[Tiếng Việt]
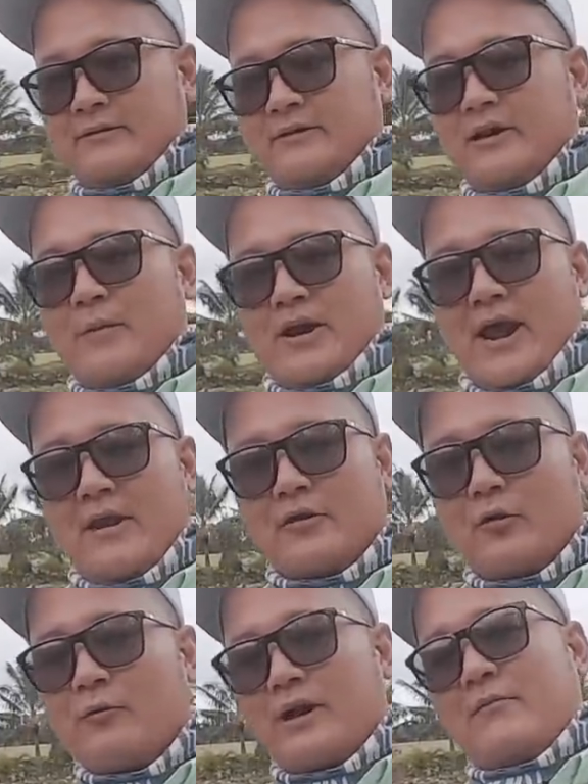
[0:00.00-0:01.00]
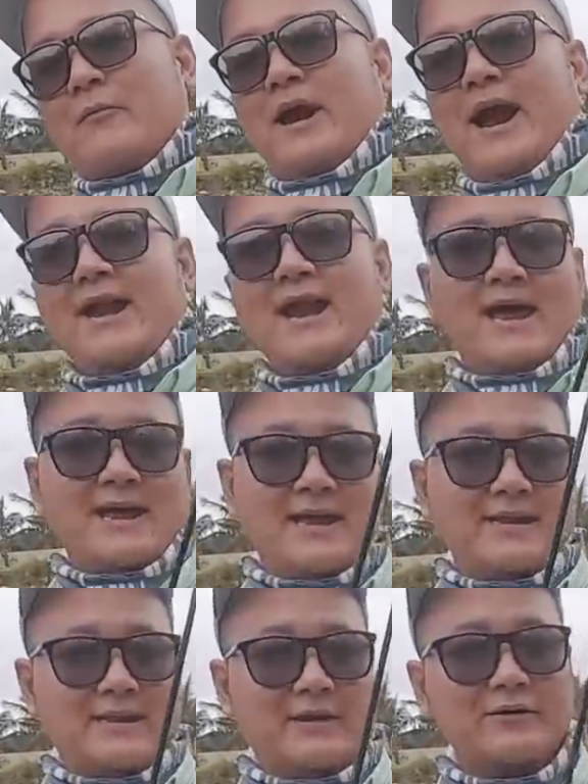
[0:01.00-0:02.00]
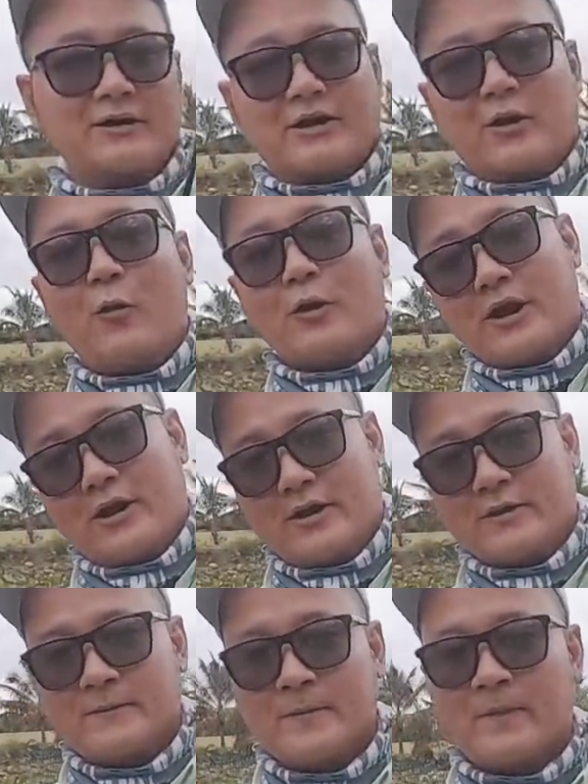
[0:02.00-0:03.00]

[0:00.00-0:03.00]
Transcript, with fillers: còn nếu mà để nó rút ra một cái là chỉ có nước là thua nó thôi